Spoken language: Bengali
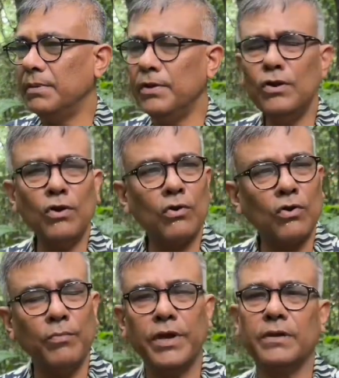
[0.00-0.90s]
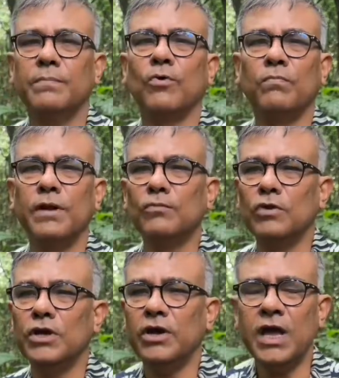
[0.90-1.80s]
বিভিন্ন রকমের
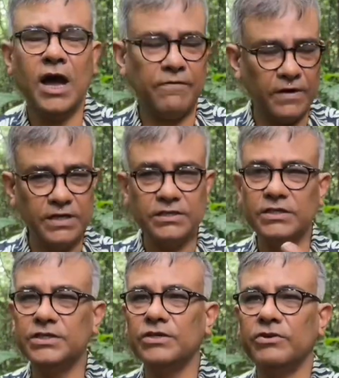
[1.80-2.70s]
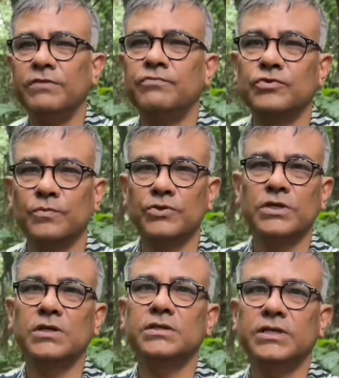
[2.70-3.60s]
প্রবলেমগুলি হয় হাঁফানির সৃষ্টি করে
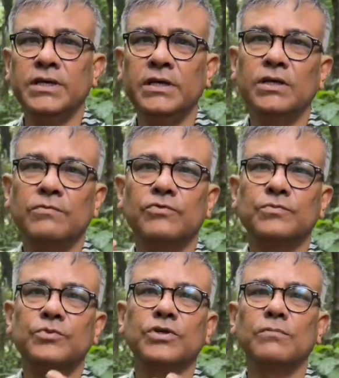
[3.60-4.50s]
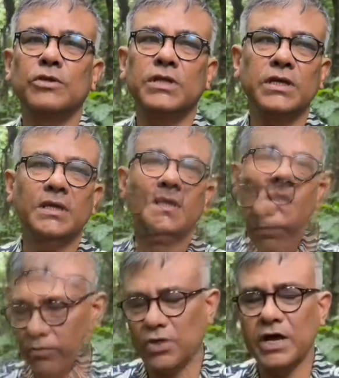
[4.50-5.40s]
ফুসফুসে যে ফুসফুসের মধ্যে
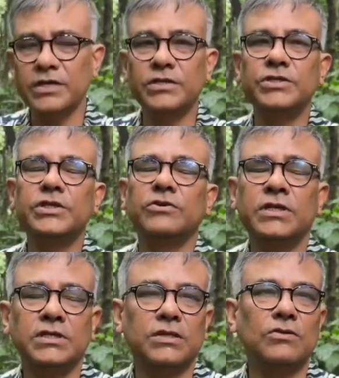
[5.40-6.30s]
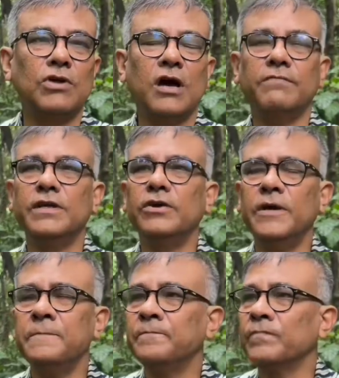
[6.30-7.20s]
প্রদাহের সৃষ্টি করে যার জন্য হাঁফানি
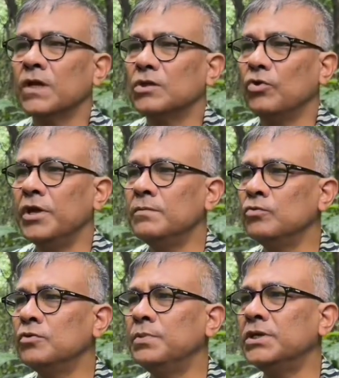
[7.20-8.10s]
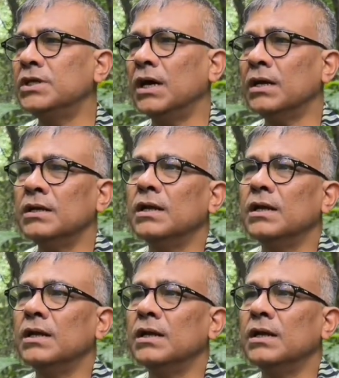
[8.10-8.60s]
হয় তো এই উদ্ভিদটার